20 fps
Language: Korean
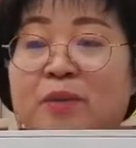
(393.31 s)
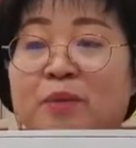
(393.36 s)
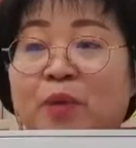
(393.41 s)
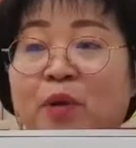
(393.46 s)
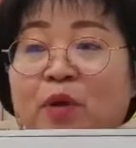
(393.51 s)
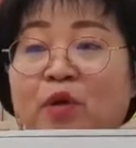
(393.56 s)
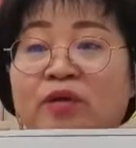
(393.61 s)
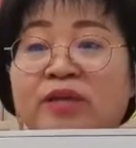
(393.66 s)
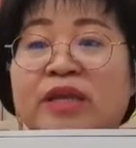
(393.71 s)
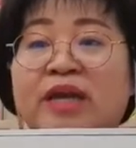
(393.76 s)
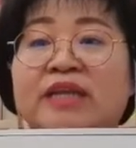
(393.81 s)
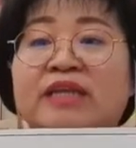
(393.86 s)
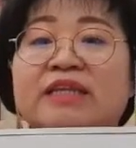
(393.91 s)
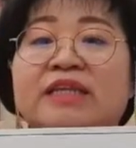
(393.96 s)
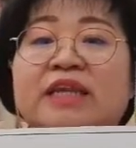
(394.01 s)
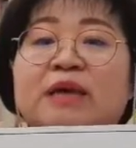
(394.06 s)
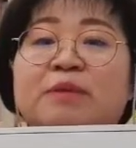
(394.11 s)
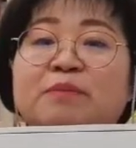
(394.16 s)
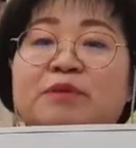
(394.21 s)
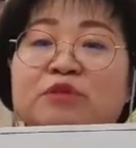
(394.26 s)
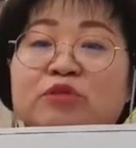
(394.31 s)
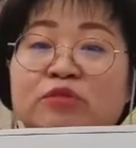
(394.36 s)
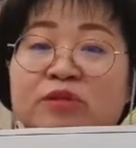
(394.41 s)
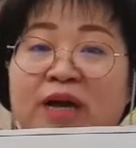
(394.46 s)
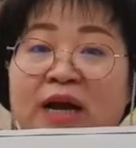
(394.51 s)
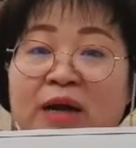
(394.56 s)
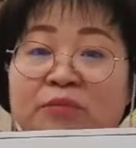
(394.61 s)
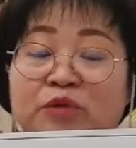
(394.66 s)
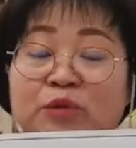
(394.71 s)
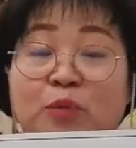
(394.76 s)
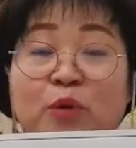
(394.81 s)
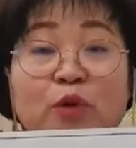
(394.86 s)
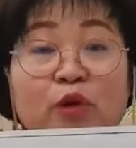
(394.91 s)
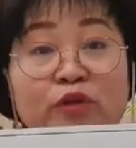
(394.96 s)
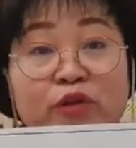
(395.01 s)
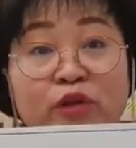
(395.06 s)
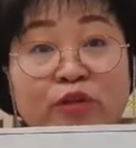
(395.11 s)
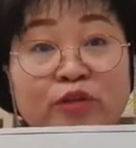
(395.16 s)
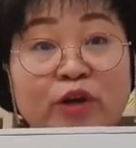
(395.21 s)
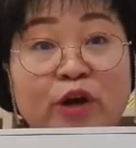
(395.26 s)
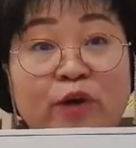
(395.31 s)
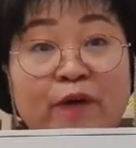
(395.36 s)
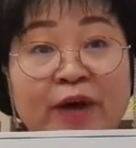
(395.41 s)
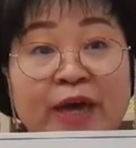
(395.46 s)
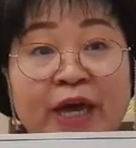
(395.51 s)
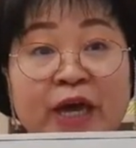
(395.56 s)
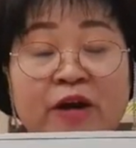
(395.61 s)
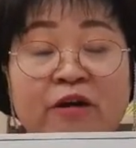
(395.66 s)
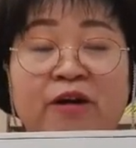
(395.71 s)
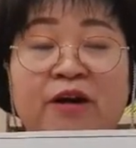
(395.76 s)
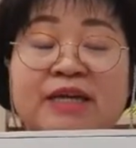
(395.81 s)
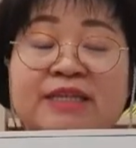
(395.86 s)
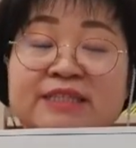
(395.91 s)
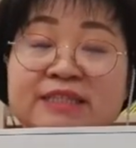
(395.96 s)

표현하는데 미숙함을 보였던 거예요.